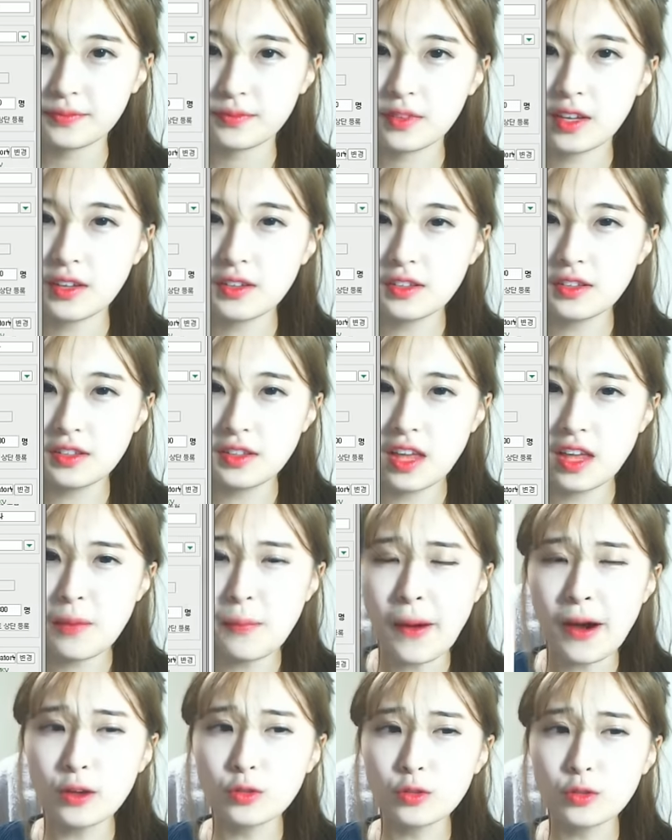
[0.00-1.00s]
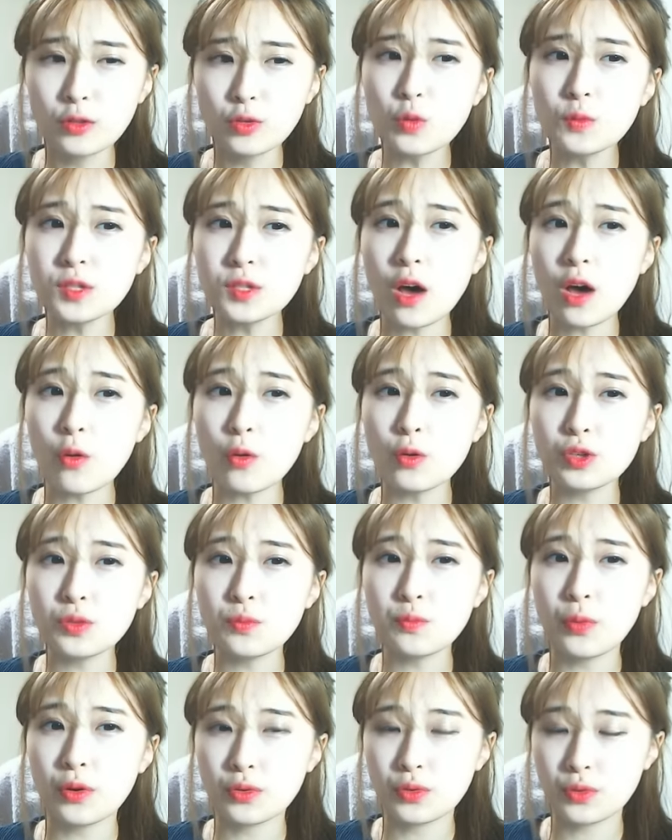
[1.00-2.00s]
나는 내 방송 좀 찾고
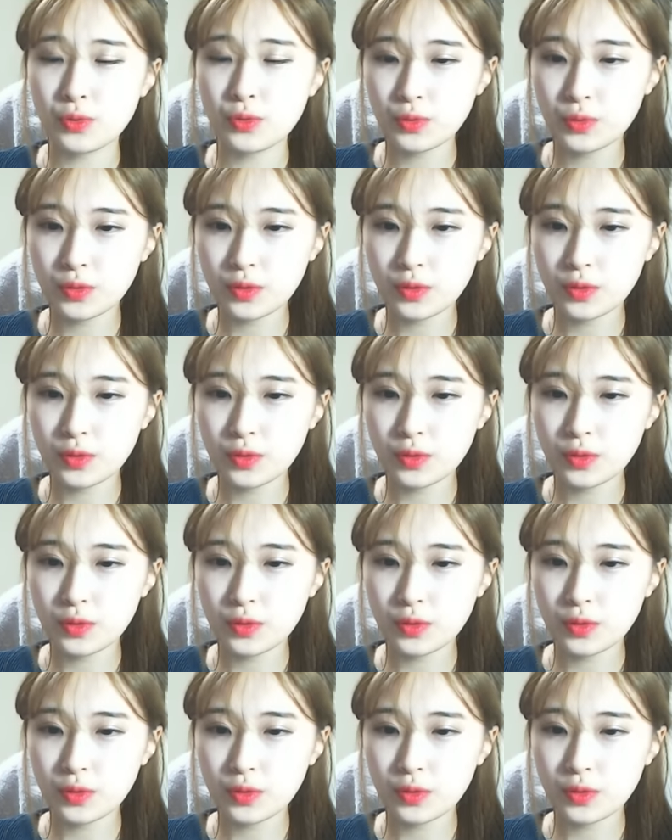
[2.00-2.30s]
싶어서.